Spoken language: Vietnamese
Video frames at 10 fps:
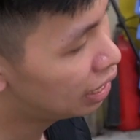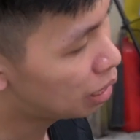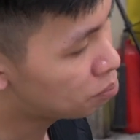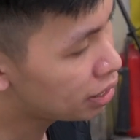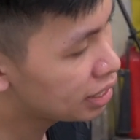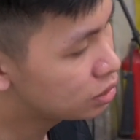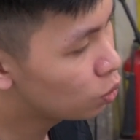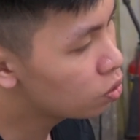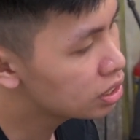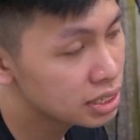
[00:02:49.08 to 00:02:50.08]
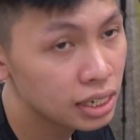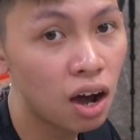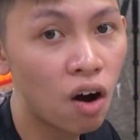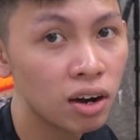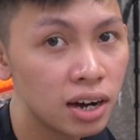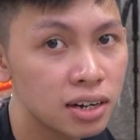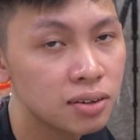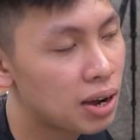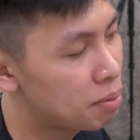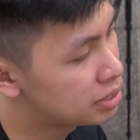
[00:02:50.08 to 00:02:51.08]
làm bát đi xuống thì sẽ gọn hơn
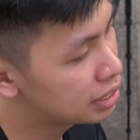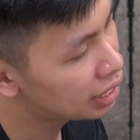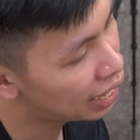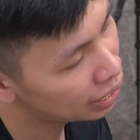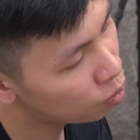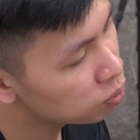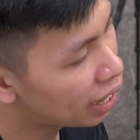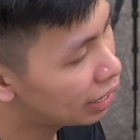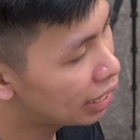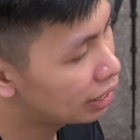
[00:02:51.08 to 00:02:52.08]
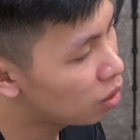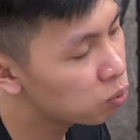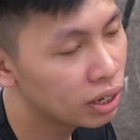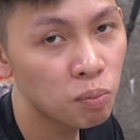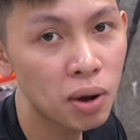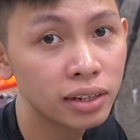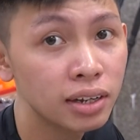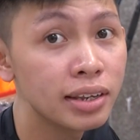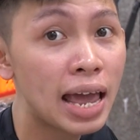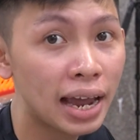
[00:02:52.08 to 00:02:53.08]
và mình sẽ thay ốc này thành ốc với ốc ba mươi
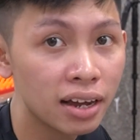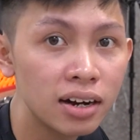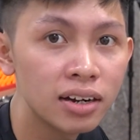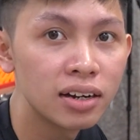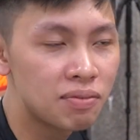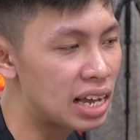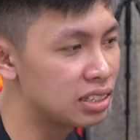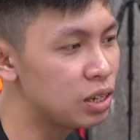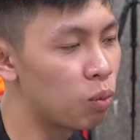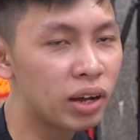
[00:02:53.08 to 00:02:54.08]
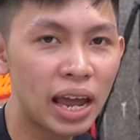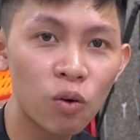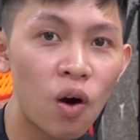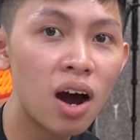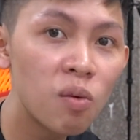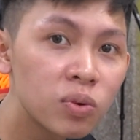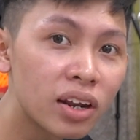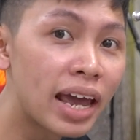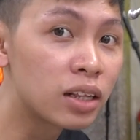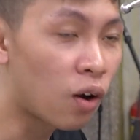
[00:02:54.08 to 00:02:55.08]
tư dài hơn và sử dụng keo khóa ốc
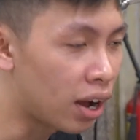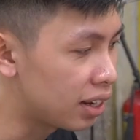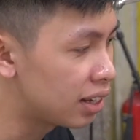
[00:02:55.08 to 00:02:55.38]
cho nó an toàn.